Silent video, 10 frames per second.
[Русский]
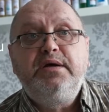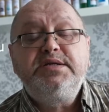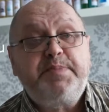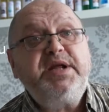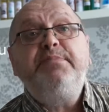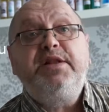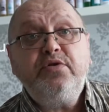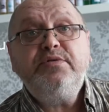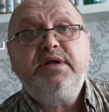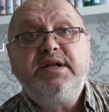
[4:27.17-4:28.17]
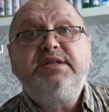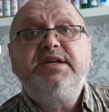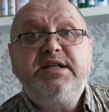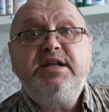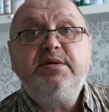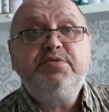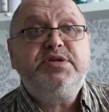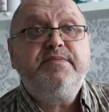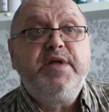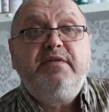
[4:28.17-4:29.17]
Спрей-баллон для дыхательных
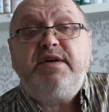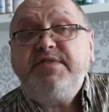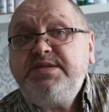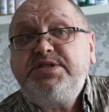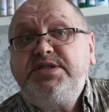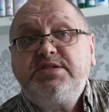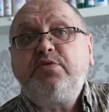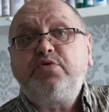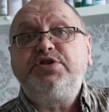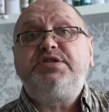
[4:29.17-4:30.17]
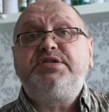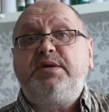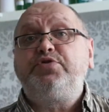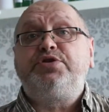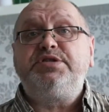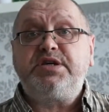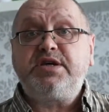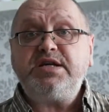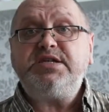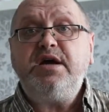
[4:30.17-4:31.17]
путей. В зависимости от сложности и запущенности
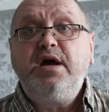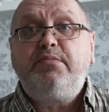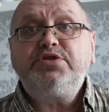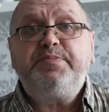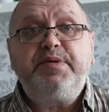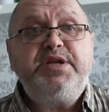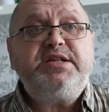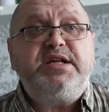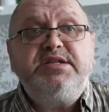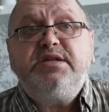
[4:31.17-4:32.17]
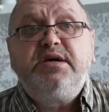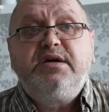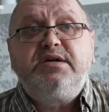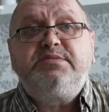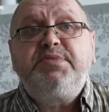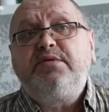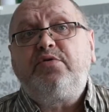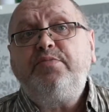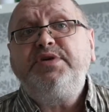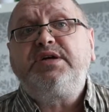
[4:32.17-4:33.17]
кашля можно применять один из
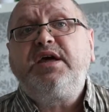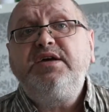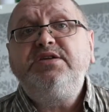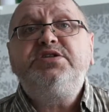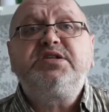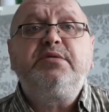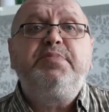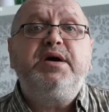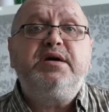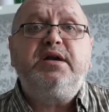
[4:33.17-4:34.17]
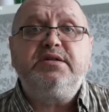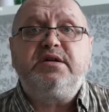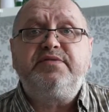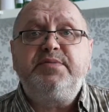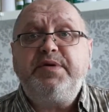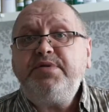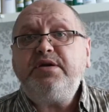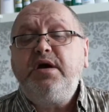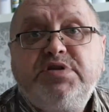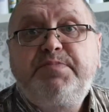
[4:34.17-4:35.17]
микроуробных гигиенических биоклинеров.
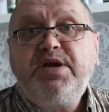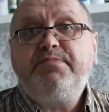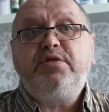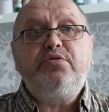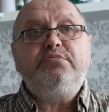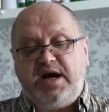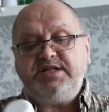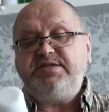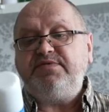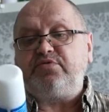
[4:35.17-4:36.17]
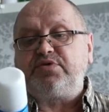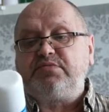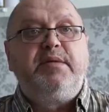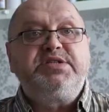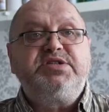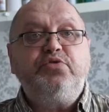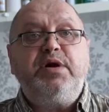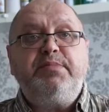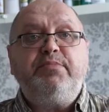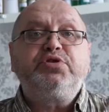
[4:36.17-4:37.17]
Например, спрей-баллон антивирус.
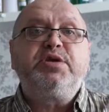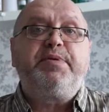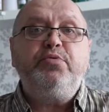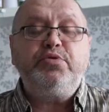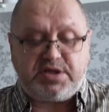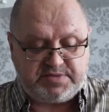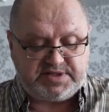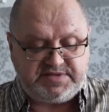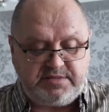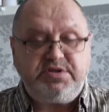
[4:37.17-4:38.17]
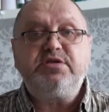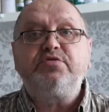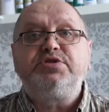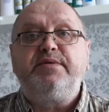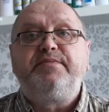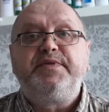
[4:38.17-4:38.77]
Процедура обработки пробиотиками совсем несложная.